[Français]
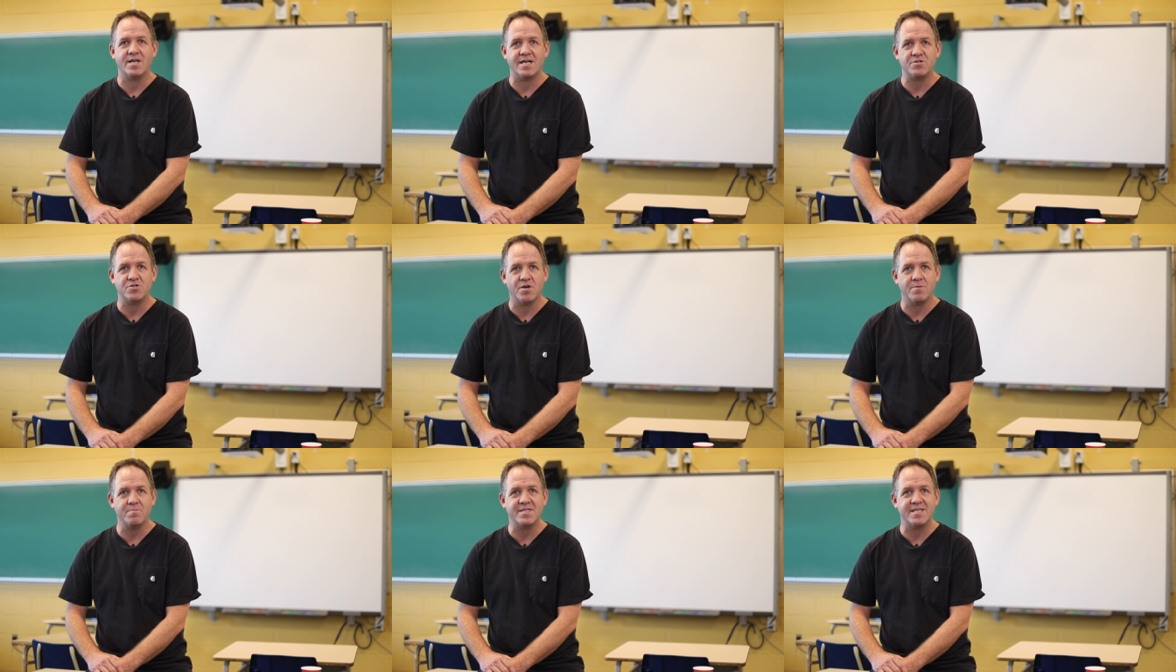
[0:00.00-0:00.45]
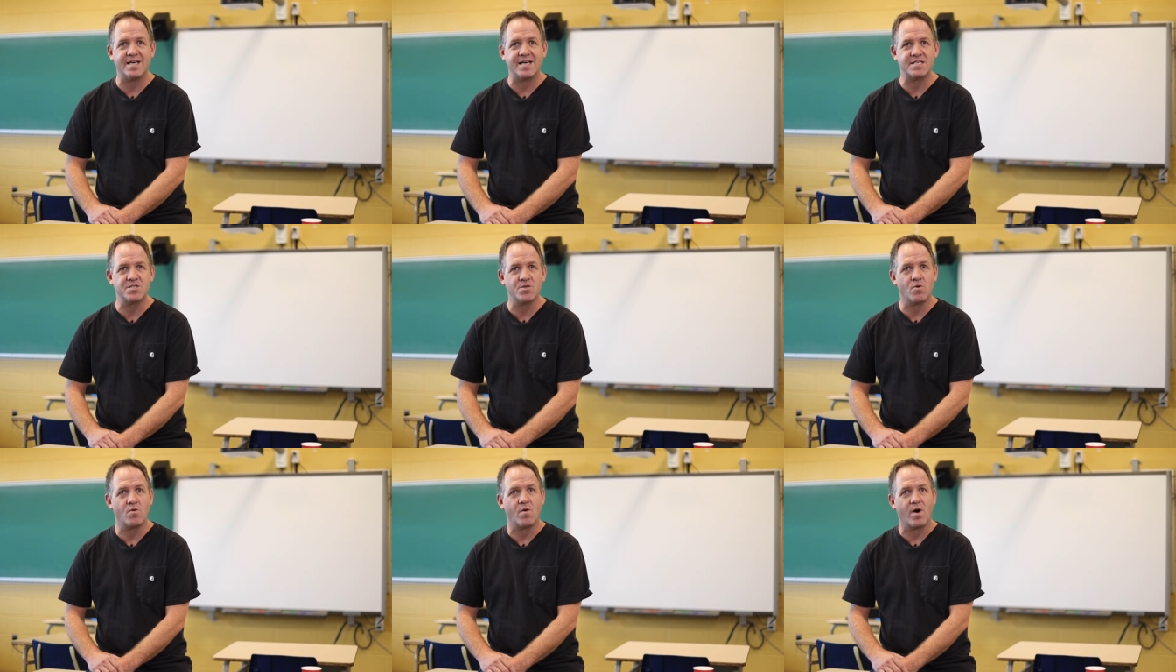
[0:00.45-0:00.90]
la
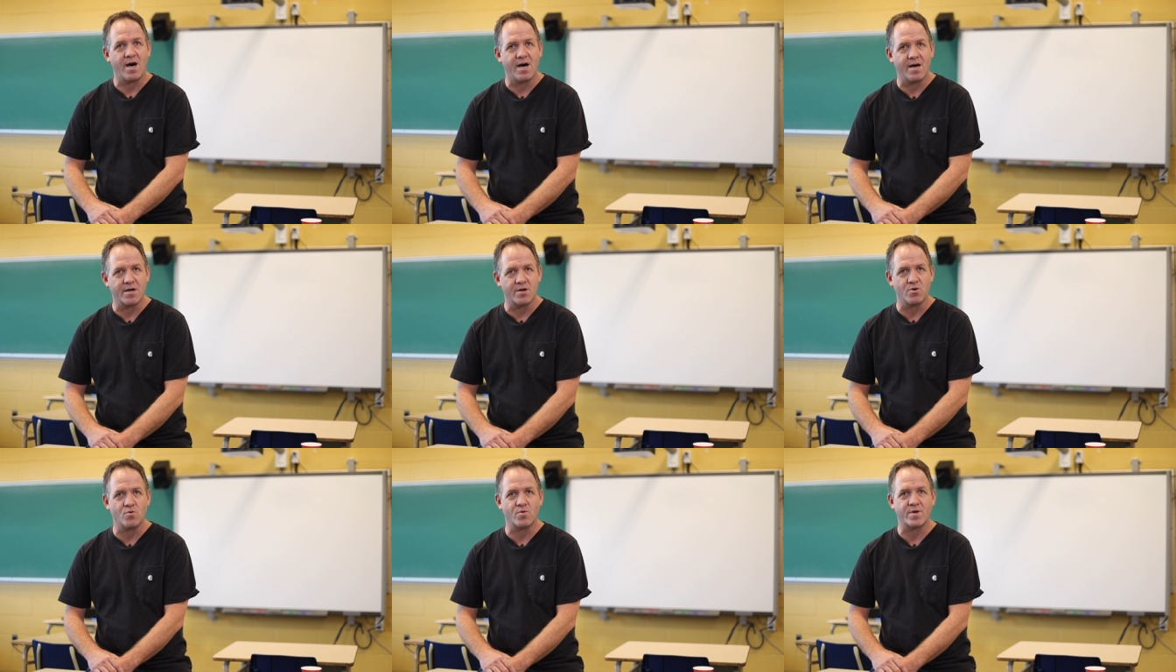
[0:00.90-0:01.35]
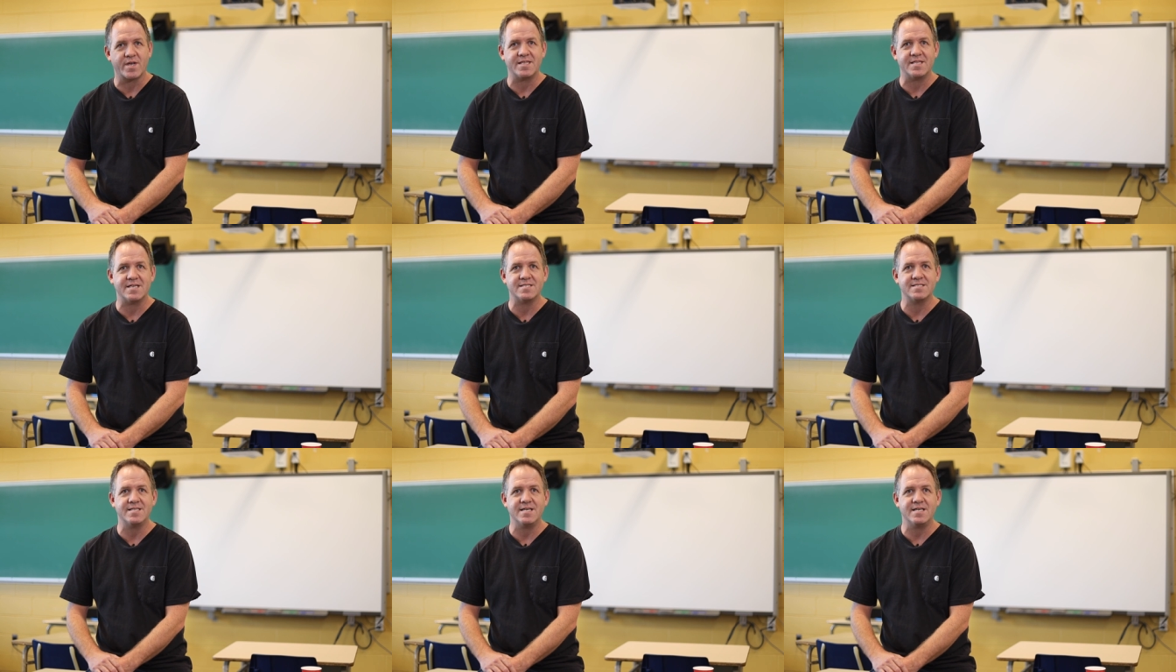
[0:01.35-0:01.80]
domination
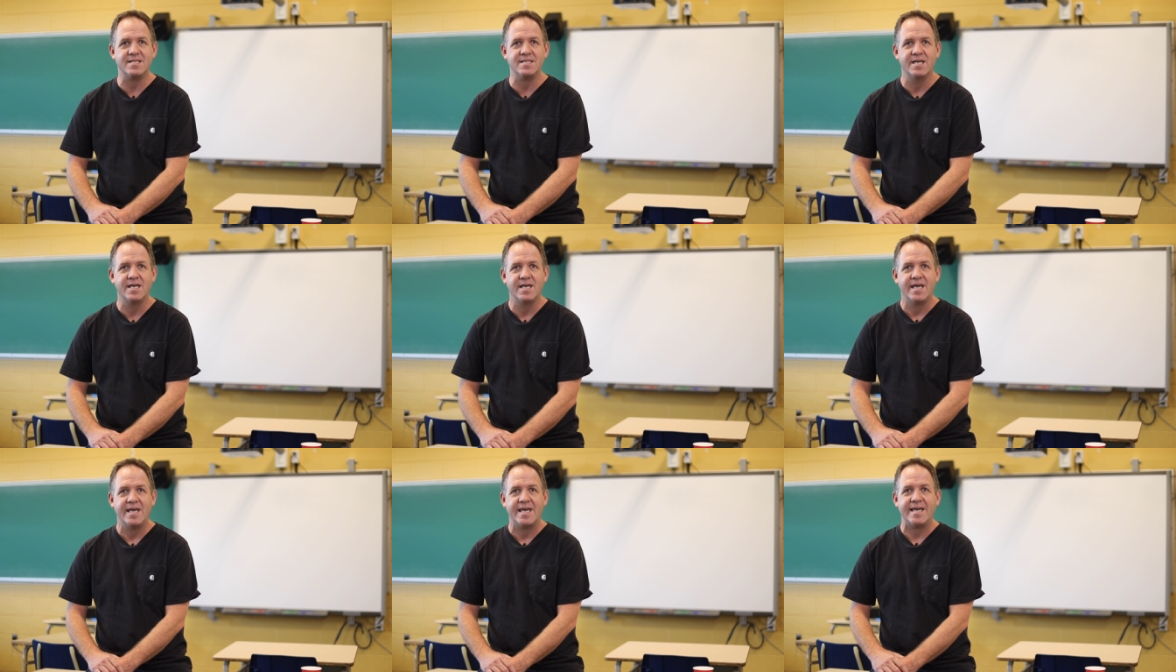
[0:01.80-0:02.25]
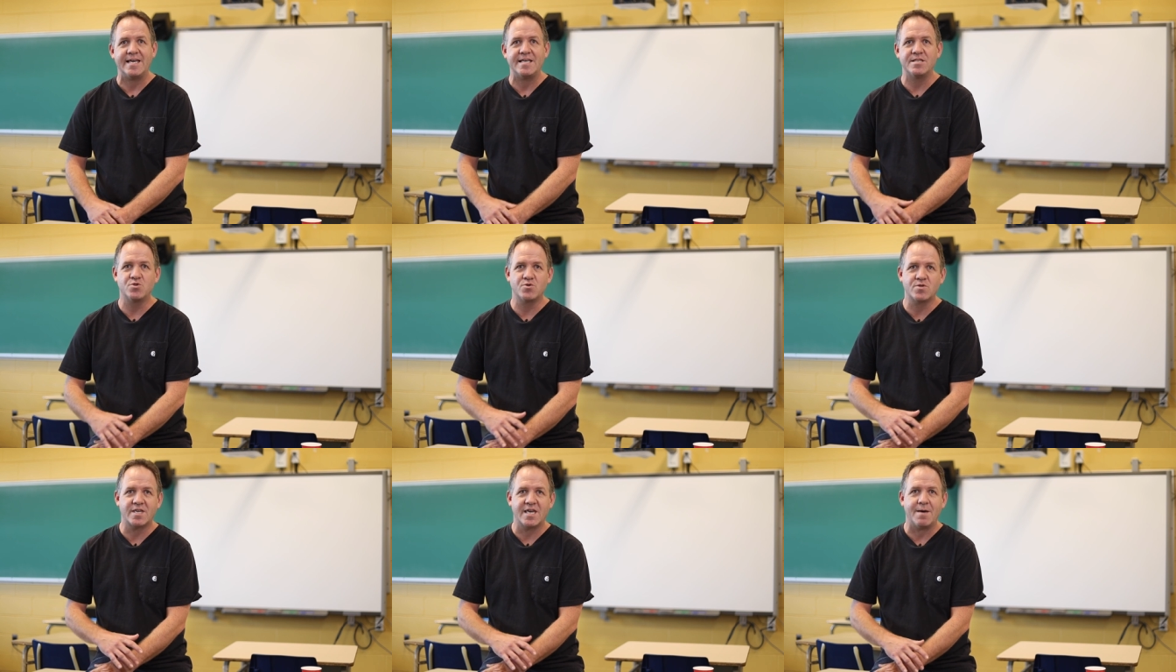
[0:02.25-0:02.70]
anglo-canadienne et
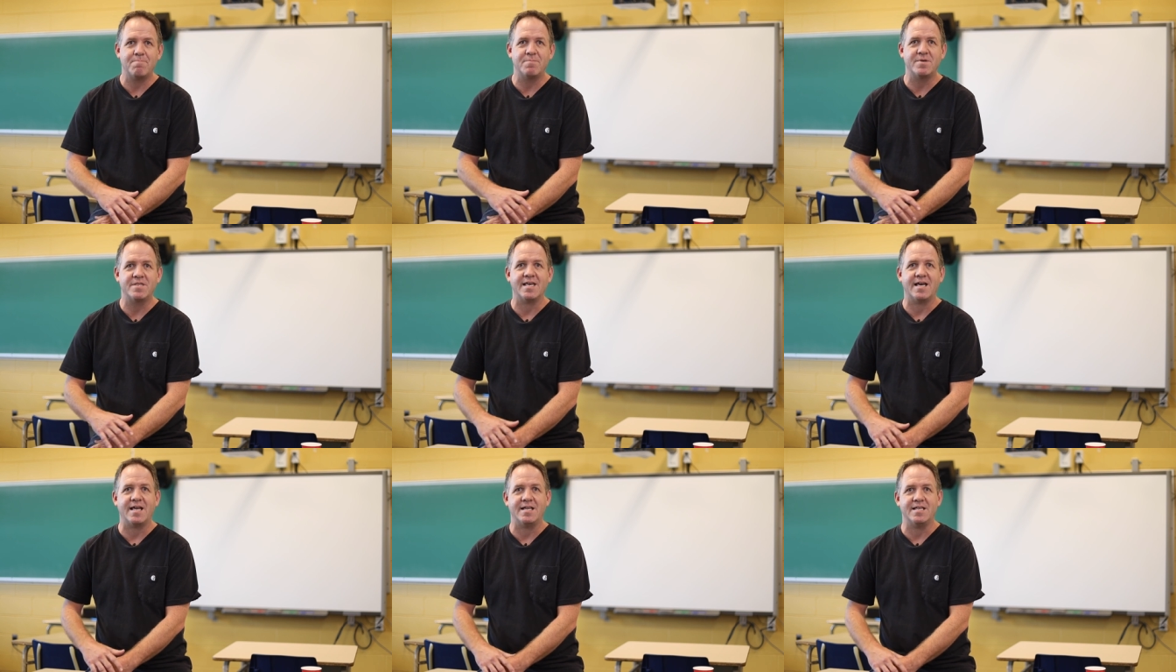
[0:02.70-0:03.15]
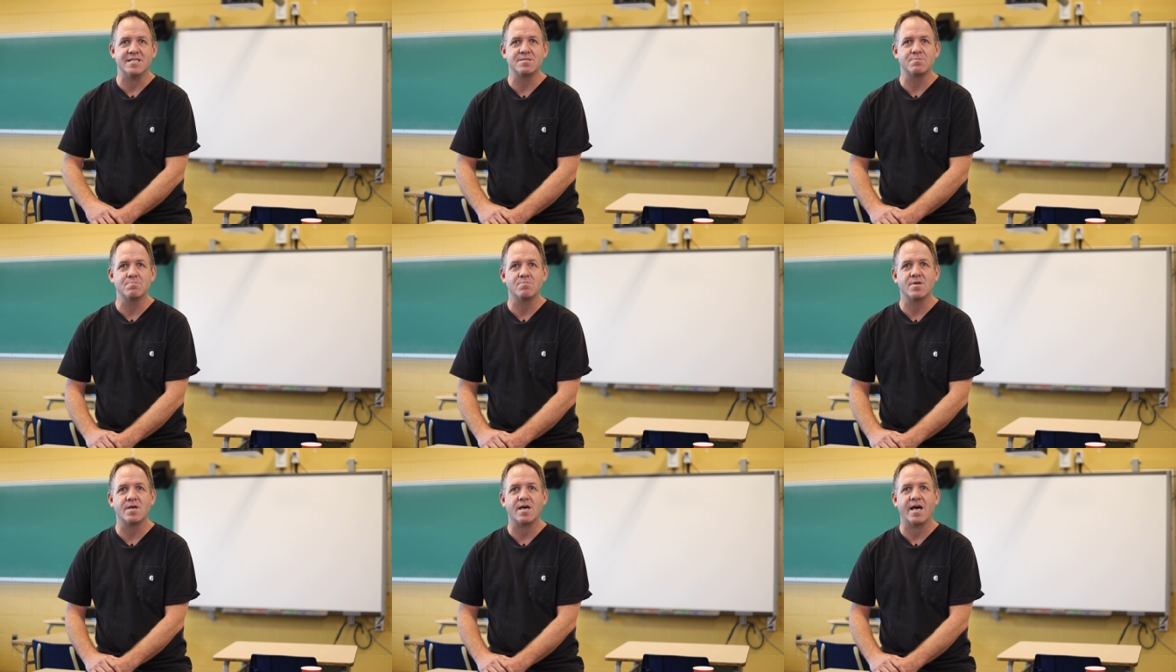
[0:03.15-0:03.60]
du
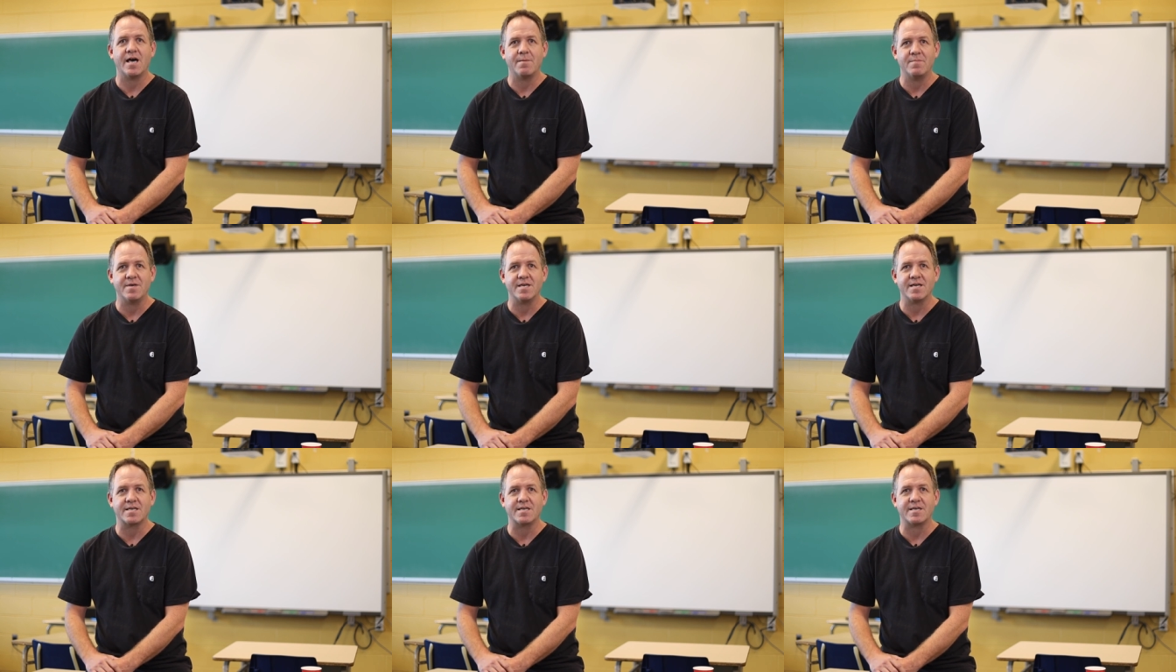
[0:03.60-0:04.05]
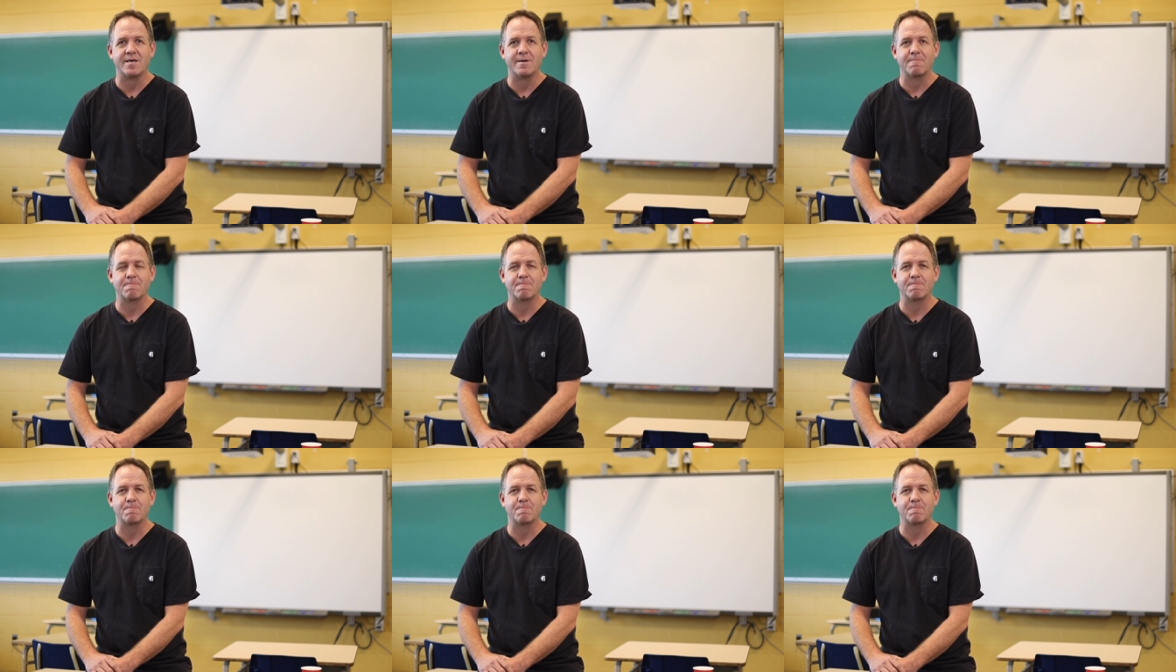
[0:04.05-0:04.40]
capitalisme américain.